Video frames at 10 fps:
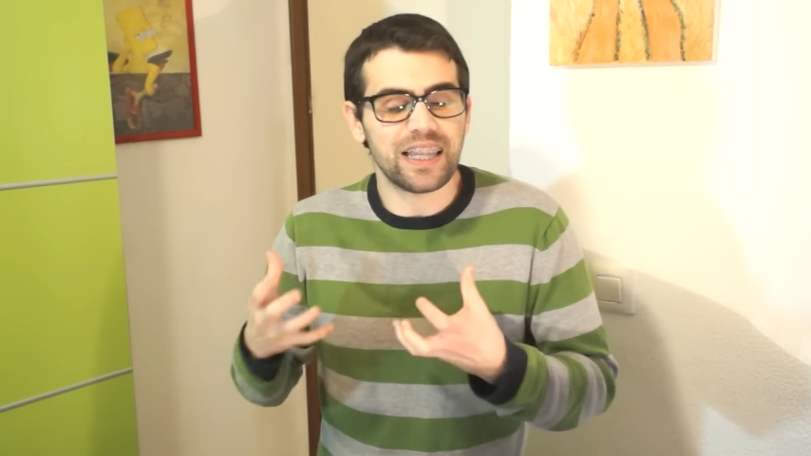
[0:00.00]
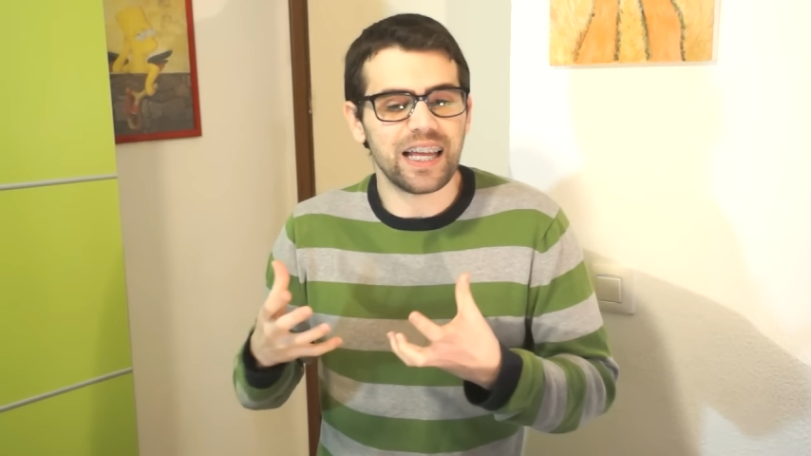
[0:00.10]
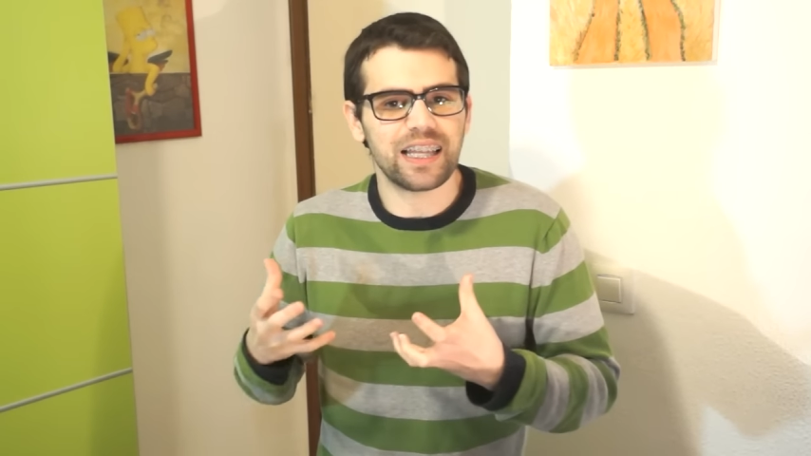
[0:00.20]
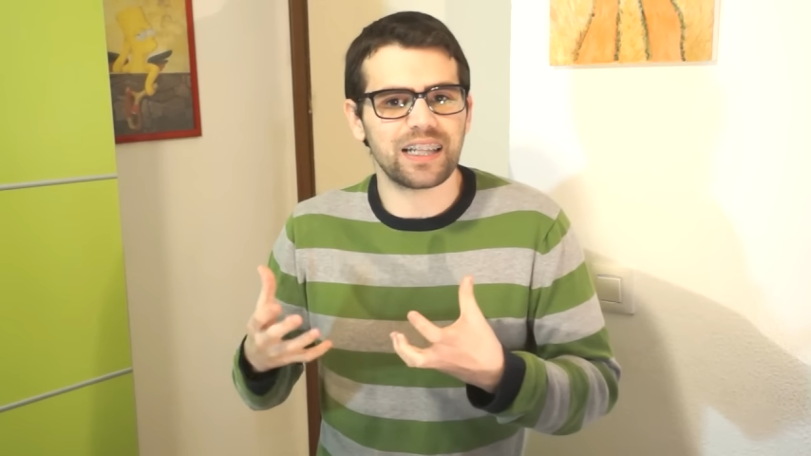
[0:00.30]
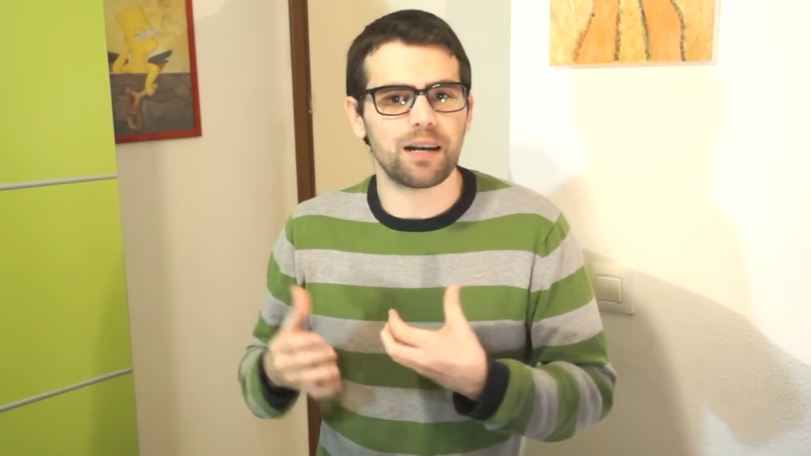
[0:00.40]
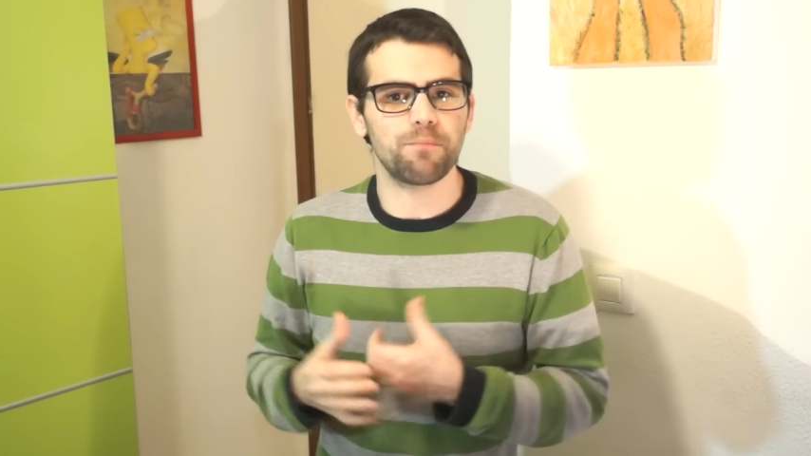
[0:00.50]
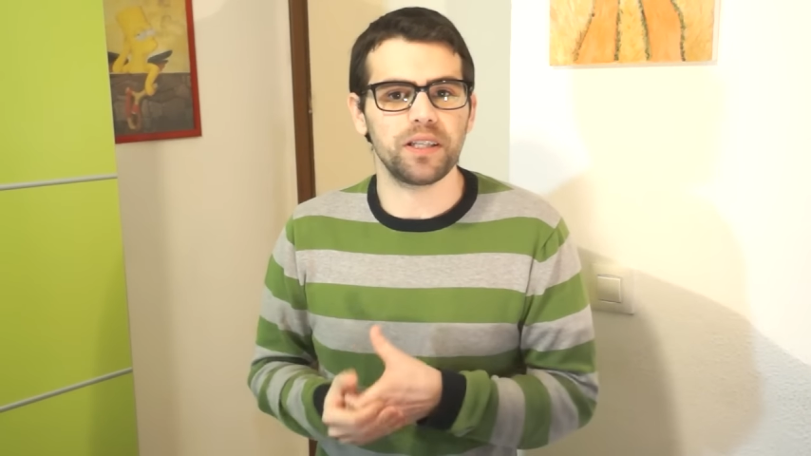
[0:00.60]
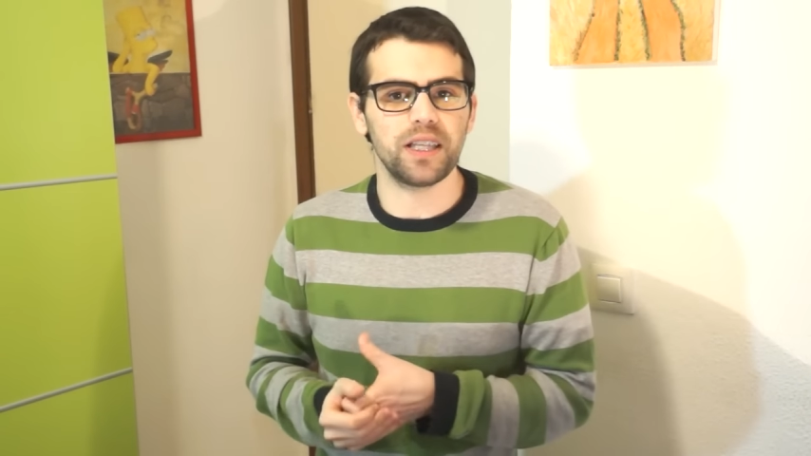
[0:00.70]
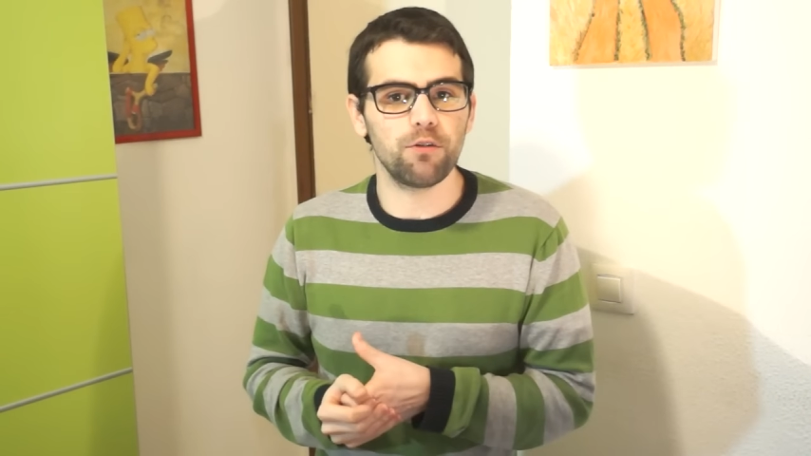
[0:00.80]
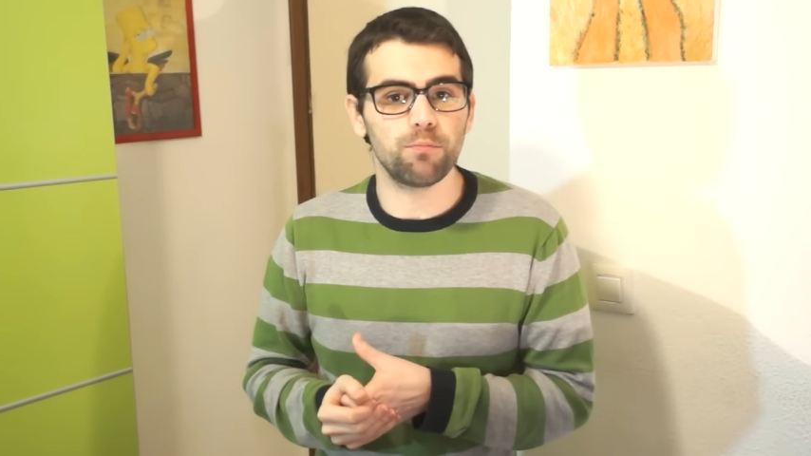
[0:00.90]
intenta
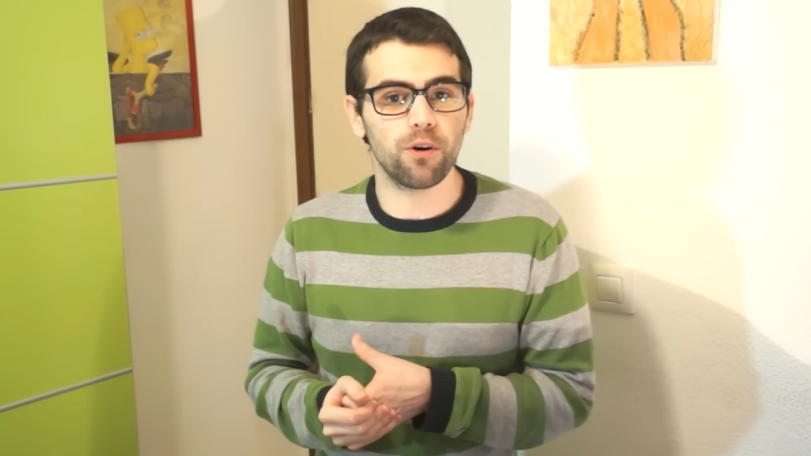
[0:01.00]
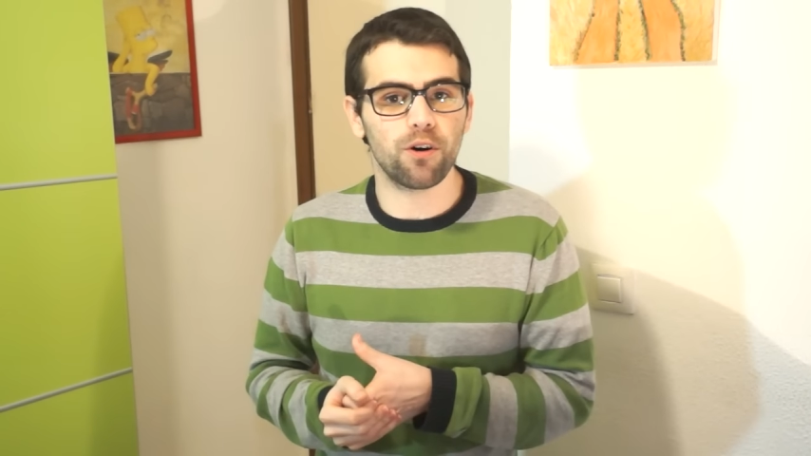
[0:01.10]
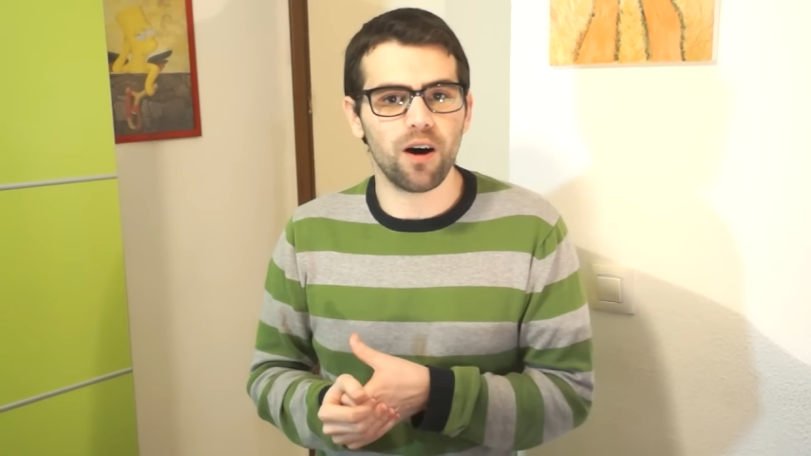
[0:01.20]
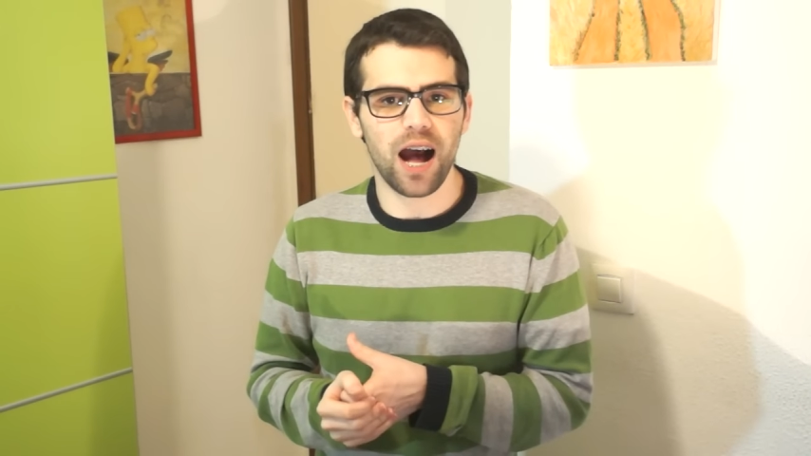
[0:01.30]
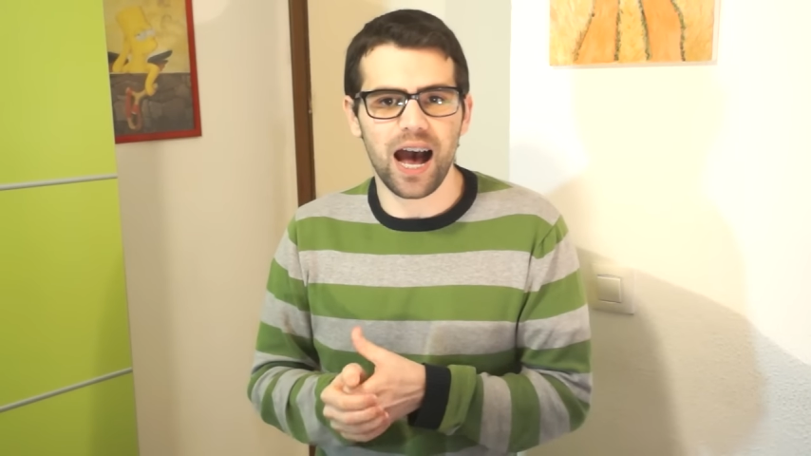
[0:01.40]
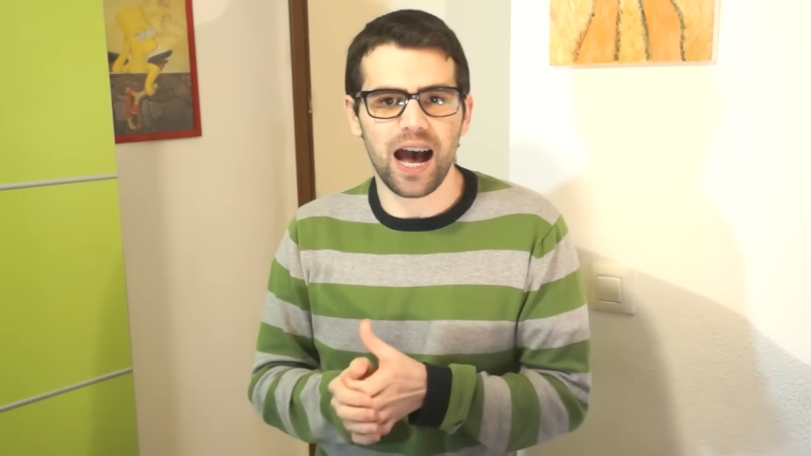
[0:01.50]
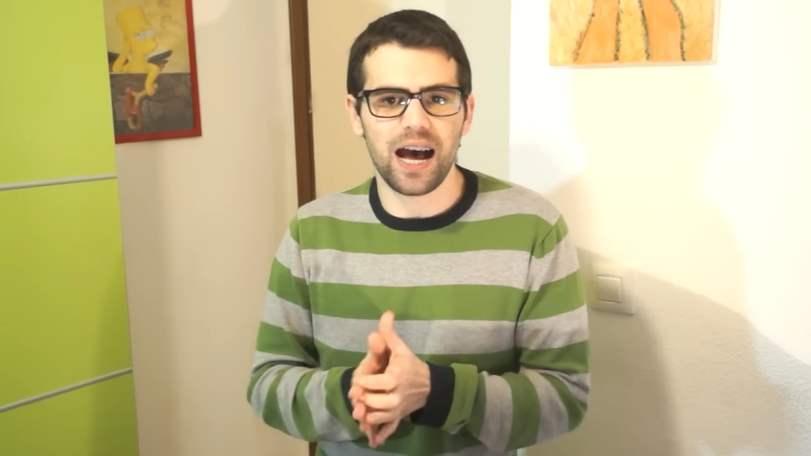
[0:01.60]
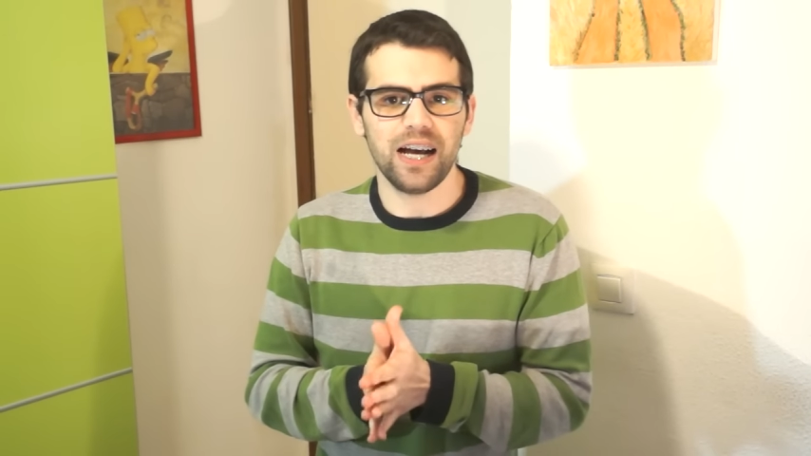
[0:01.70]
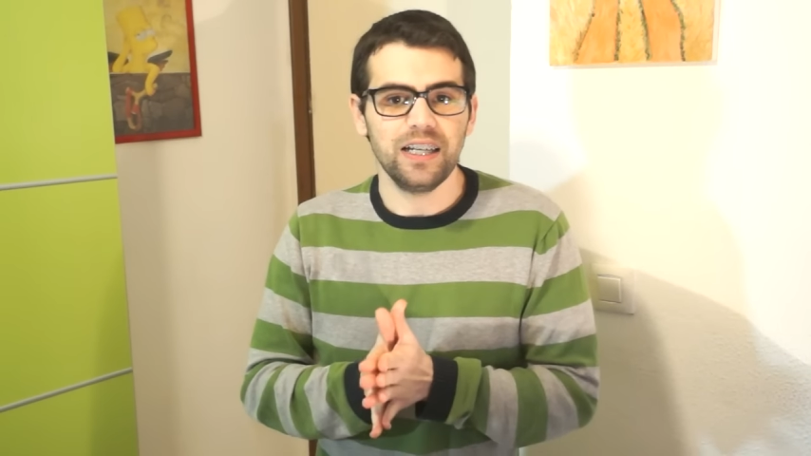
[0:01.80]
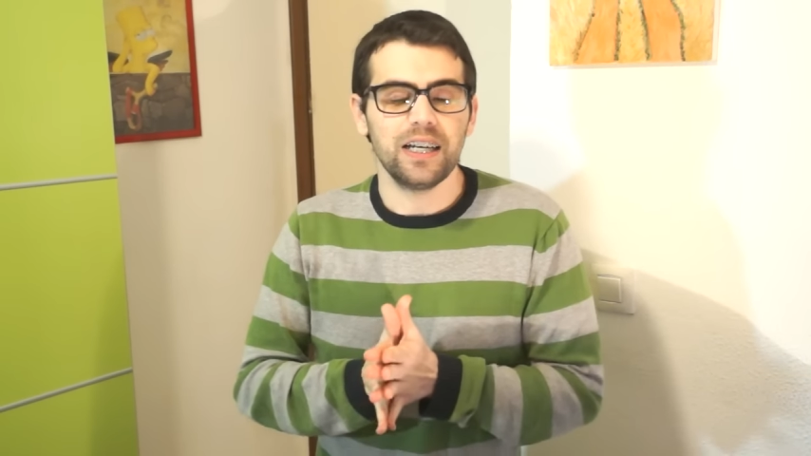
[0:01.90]
transmitir un poco
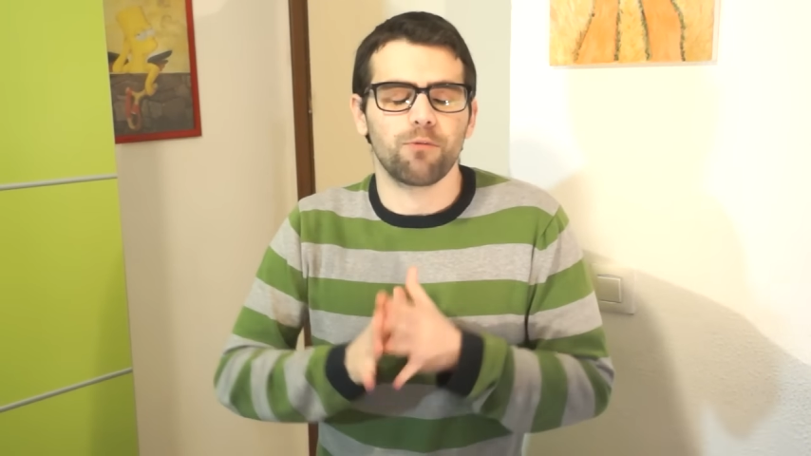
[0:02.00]
a